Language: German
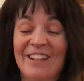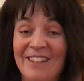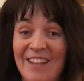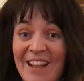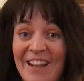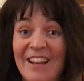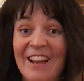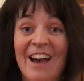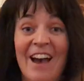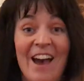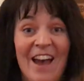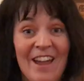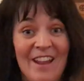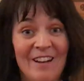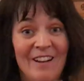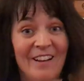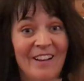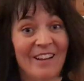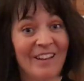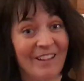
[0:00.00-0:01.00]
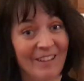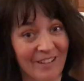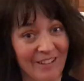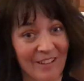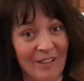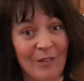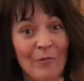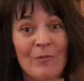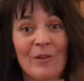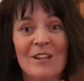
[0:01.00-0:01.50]
Denn ein
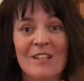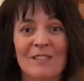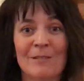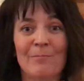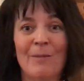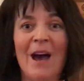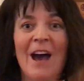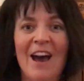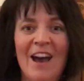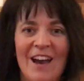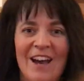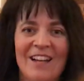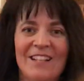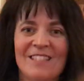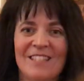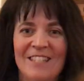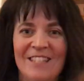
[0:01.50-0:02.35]
junges Paar hat